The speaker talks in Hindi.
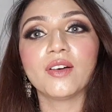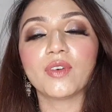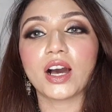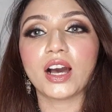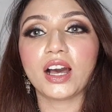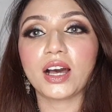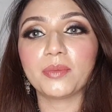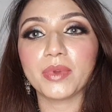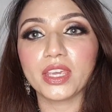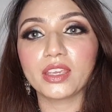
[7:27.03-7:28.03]
वहाँ
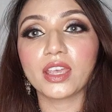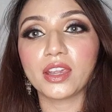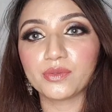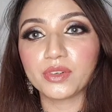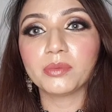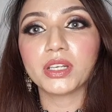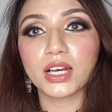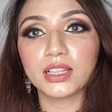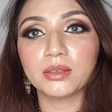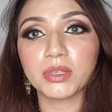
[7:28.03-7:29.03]
आप एक हैंड फ्री भी
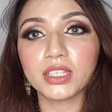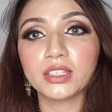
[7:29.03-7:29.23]
डाल दें भाई